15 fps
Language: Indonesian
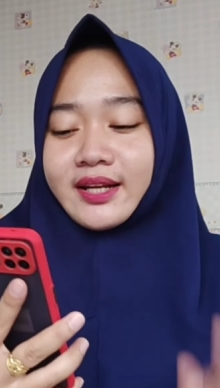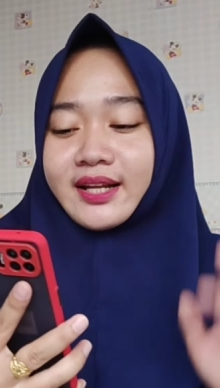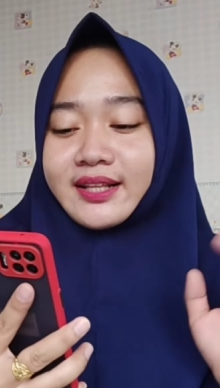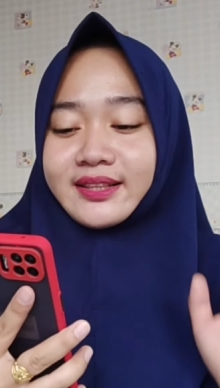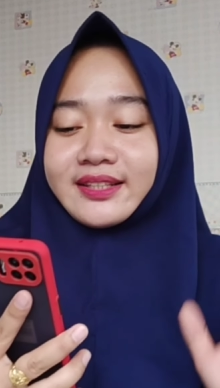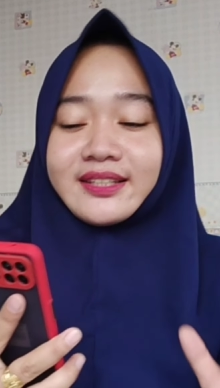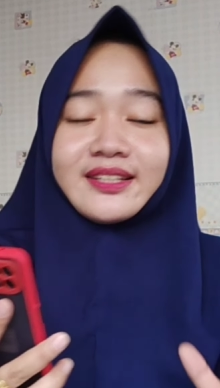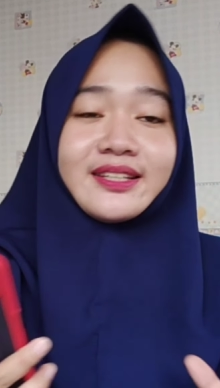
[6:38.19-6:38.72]

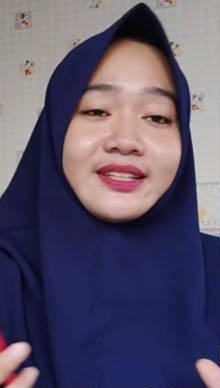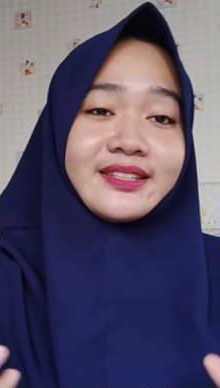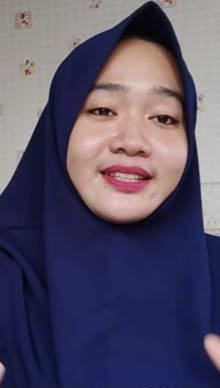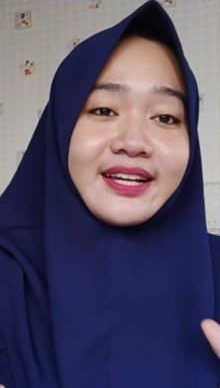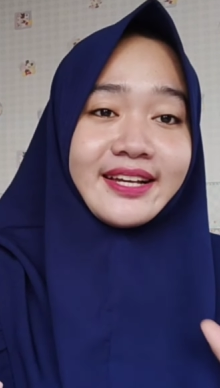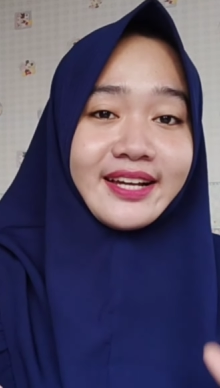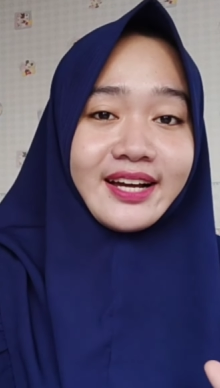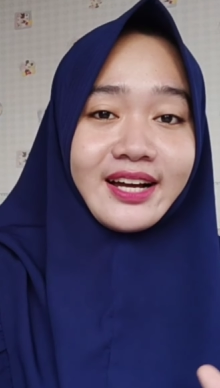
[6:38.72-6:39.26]
Nanti
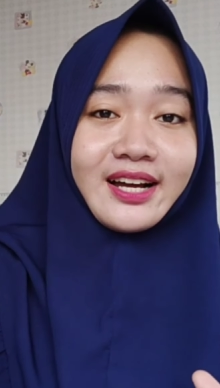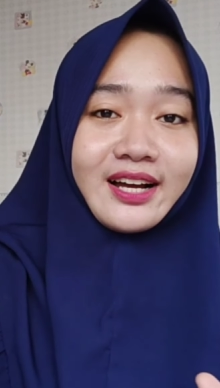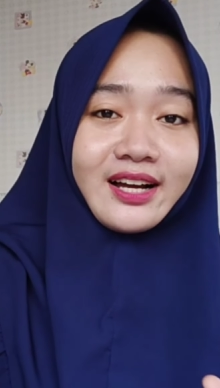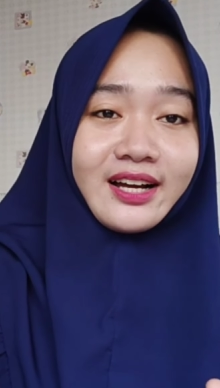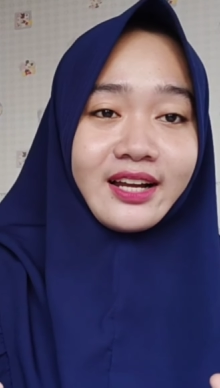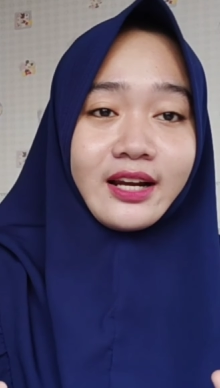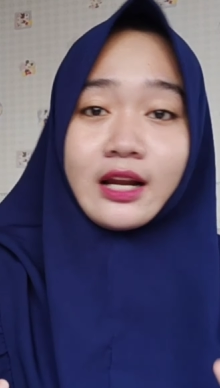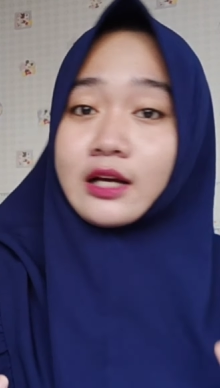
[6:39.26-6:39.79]
saya
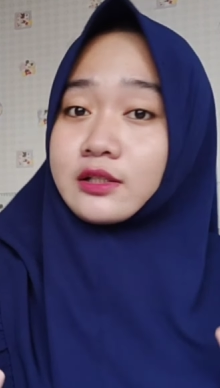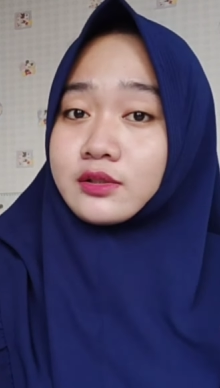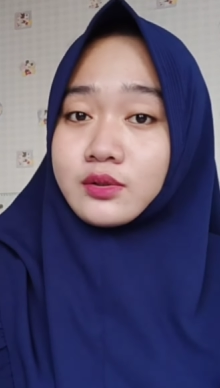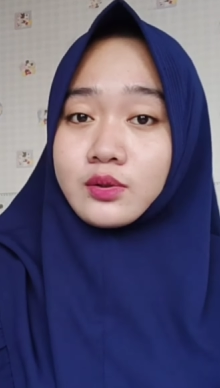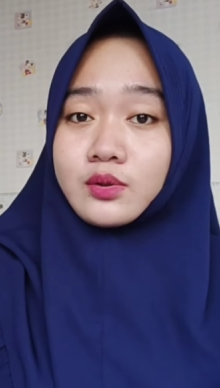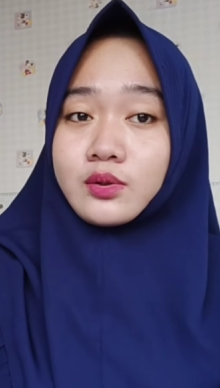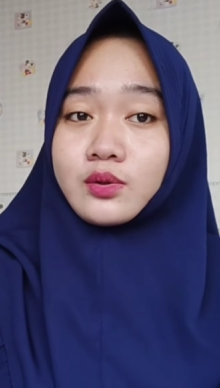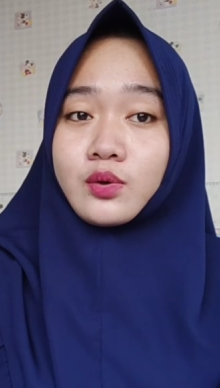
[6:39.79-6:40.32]
akan
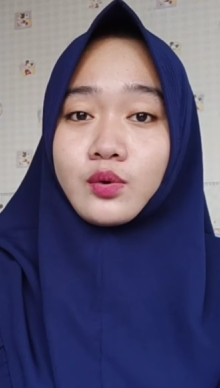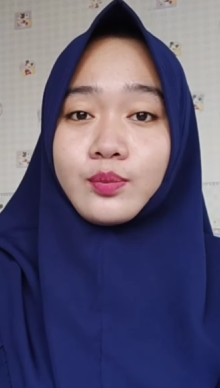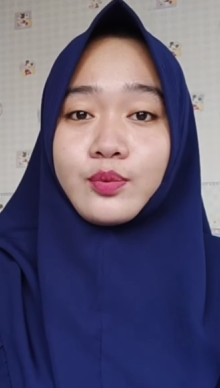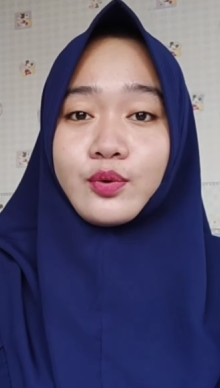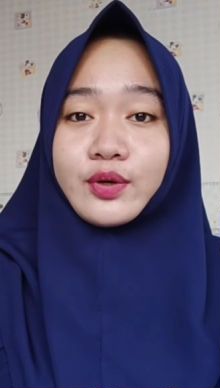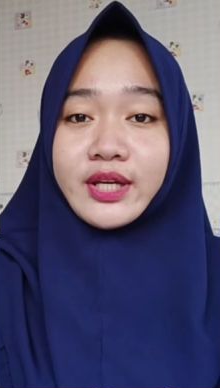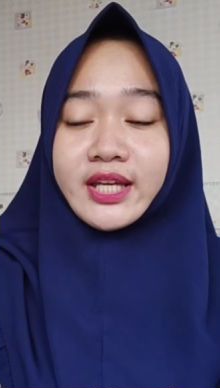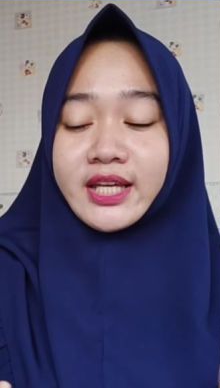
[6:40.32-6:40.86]
langsung
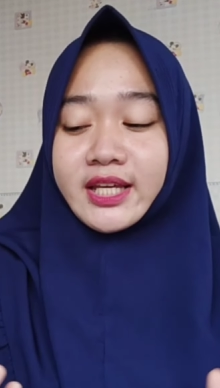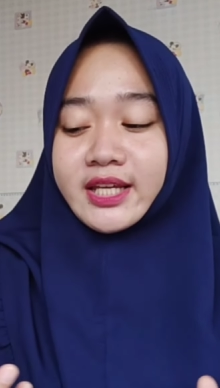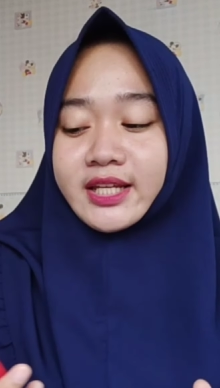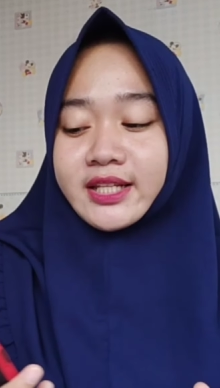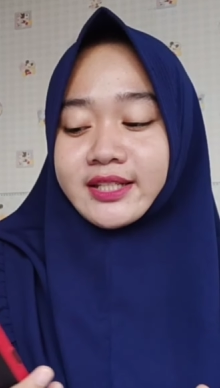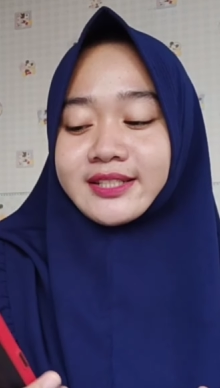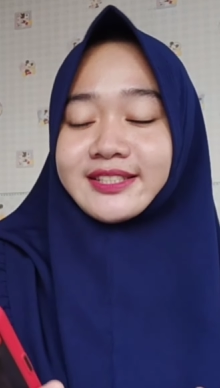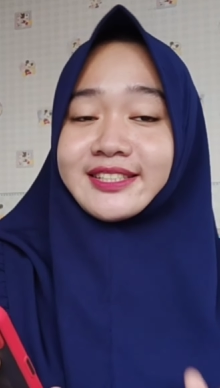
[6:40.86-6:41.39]

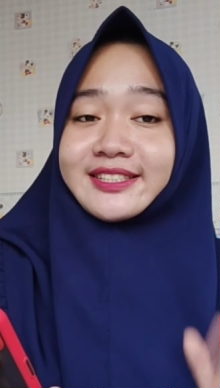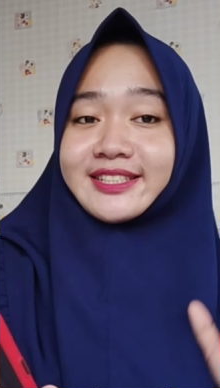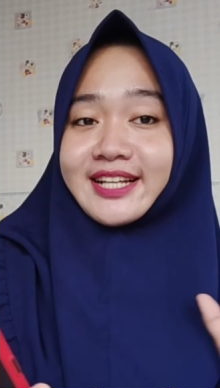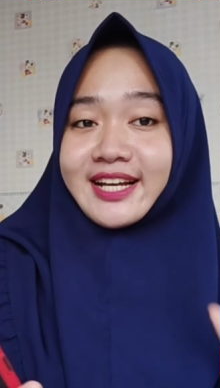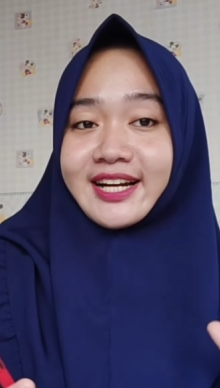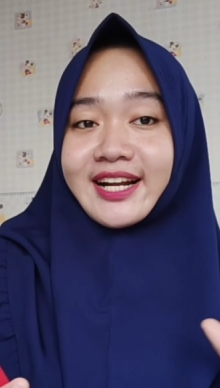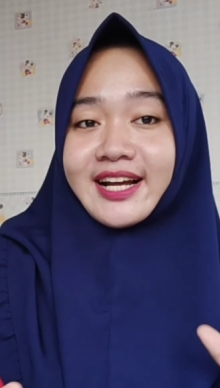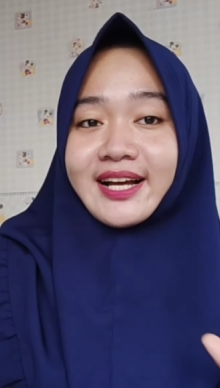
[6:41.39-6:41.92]
hubungin
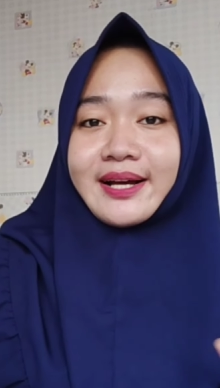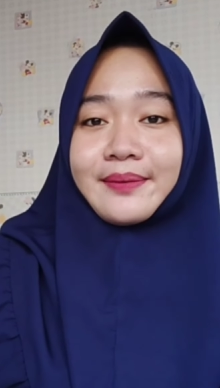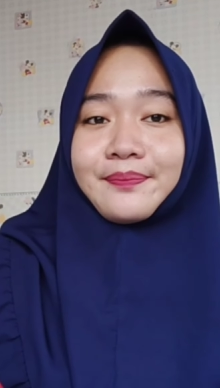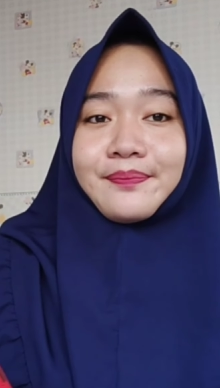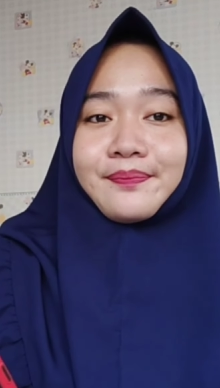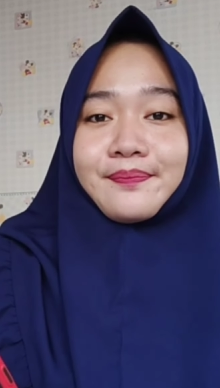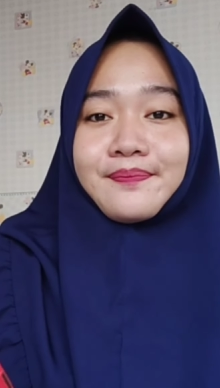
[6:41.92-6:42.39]
secara